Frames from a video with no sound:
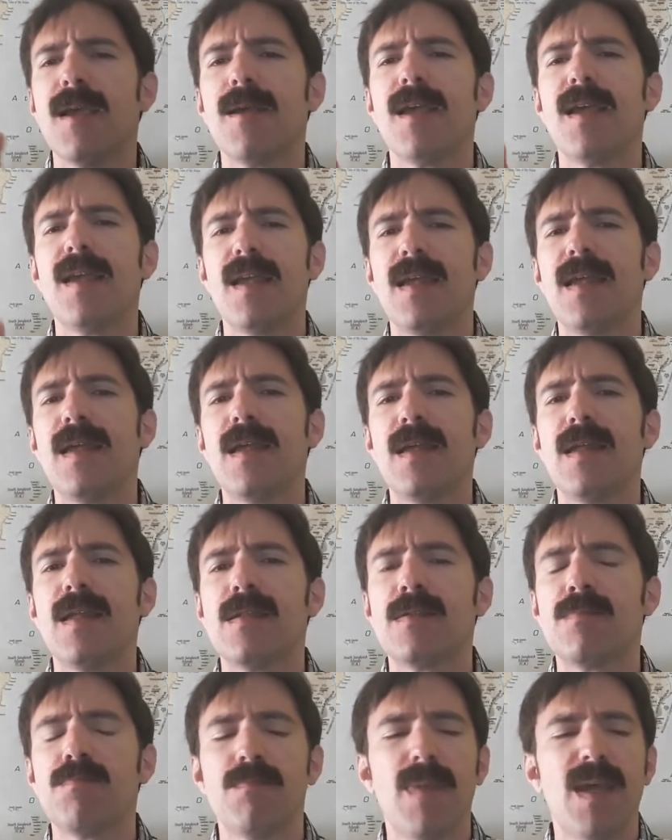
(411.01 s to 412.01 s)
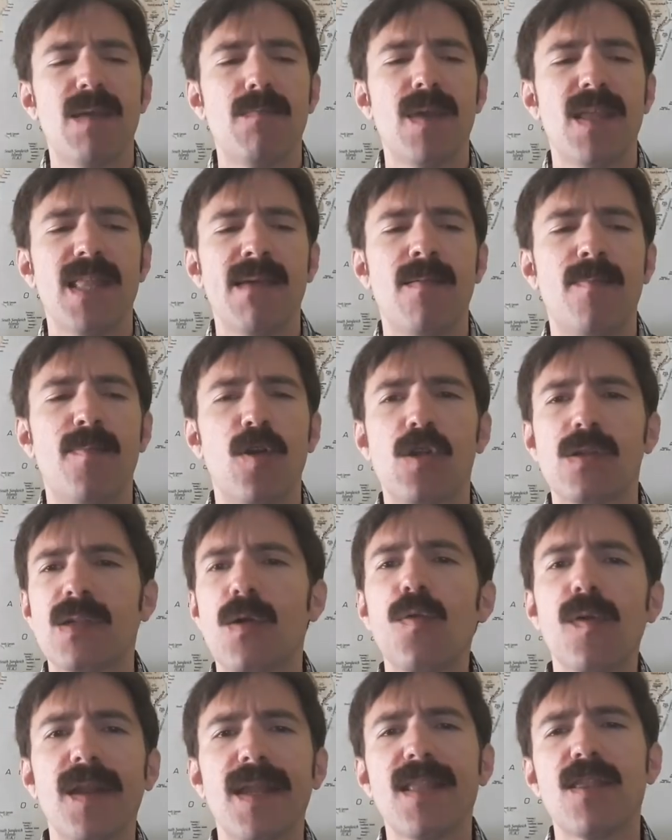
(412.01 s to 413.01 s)
eh, metemos por los
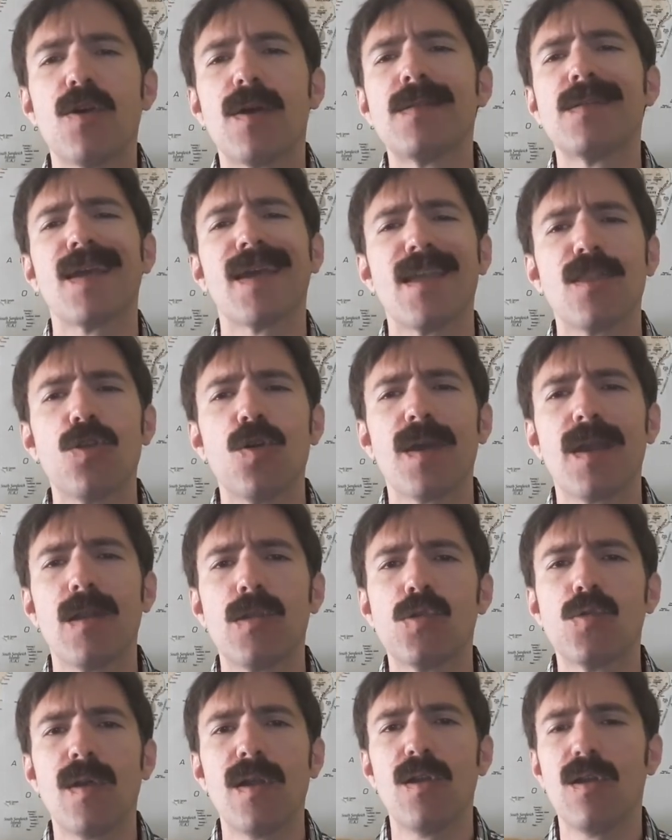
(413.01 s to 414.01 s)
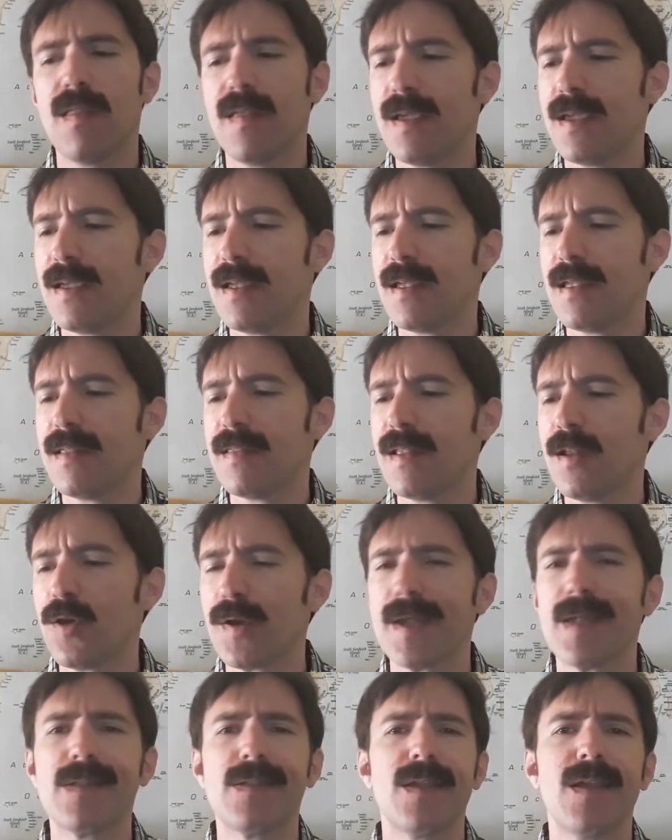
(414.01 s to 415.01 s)
agujeritos hasta que toque el suelo de, lo
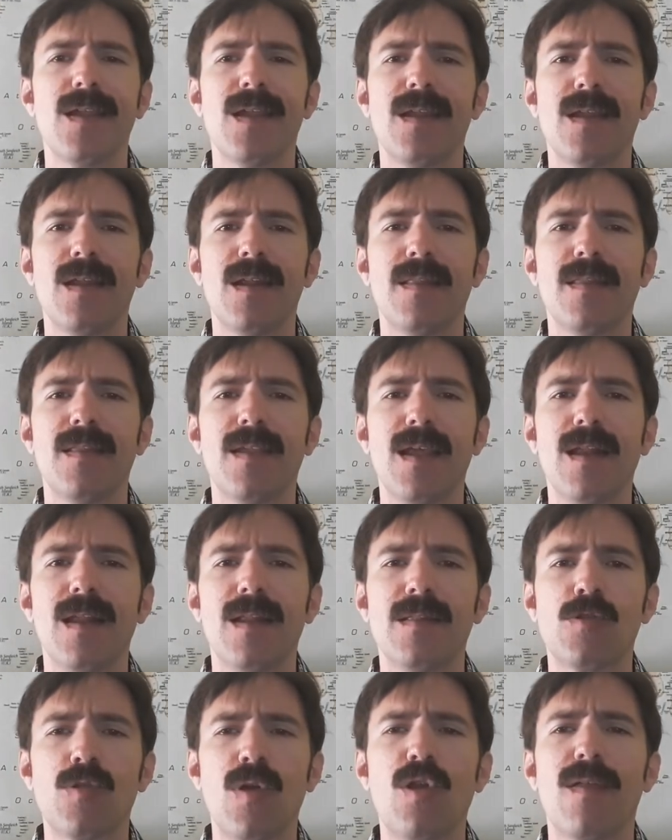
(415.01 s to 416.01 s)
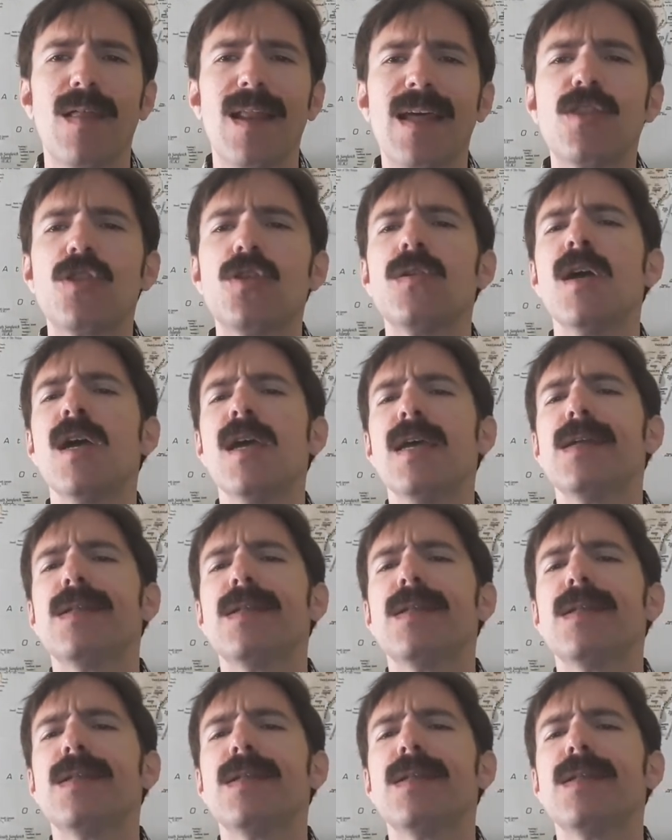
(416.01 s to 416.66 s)
que es el, suelo del ato,